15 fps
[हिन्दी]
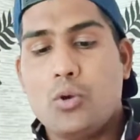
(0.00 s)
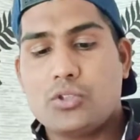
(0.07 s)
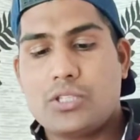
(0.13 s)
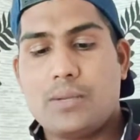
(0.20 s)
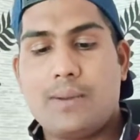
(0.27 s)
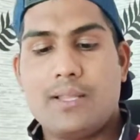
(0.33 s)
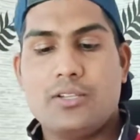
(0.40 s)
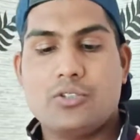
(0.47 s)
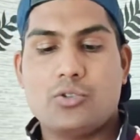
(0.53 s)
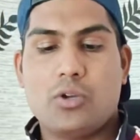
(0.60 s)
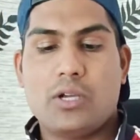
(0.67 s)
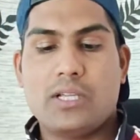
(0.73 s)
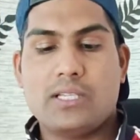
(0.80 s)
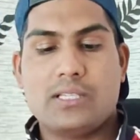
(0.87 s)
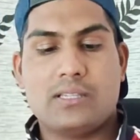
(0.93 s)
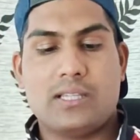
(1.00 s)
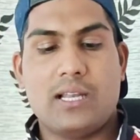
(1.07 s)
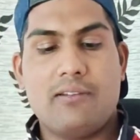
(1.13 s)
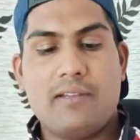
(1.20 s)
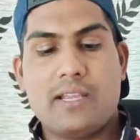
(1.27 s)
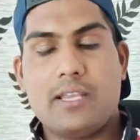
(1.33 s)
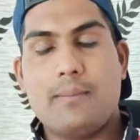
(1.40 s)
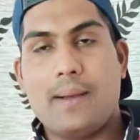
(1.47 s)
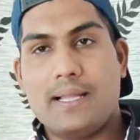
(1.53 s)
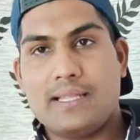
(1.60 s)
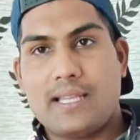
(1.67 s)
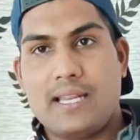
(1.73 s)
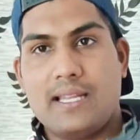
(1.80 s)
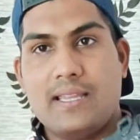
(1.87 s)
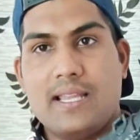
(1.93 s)
उसके बाद दोस्तों अगर तलवे की
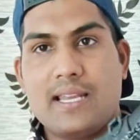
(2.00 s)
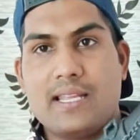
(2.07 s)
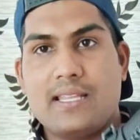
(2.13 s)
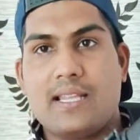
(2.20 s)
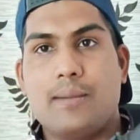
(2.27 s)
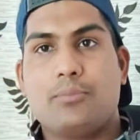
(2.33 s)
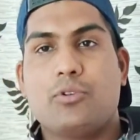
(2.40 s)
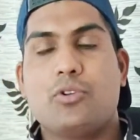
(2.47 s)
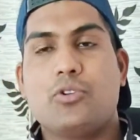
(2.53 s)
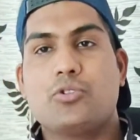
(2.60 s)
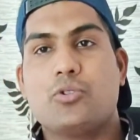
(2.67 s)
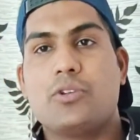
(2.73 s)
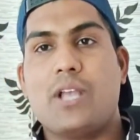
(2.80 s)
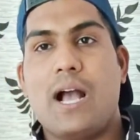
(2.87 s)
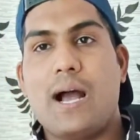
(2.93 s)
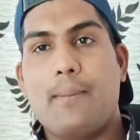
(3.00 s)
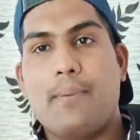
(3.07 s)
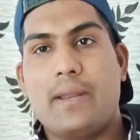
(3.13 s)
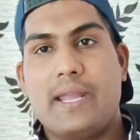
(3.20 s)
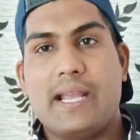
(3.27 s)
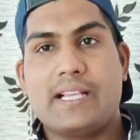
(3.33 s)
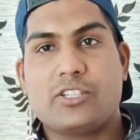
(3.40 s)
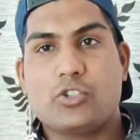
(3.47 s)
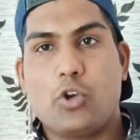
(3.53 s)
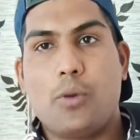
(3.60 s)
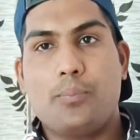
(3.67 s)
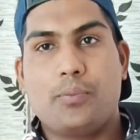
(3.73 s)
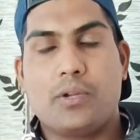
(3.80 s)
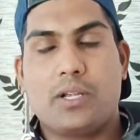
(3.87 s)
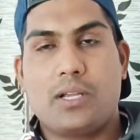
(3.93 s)
बात करें अंदर की तरफ तो दोस्तों यहाँ पर एक
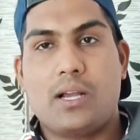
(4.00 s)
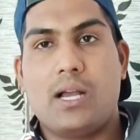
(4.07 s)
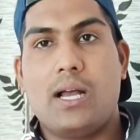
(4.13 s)
सॉफ्ट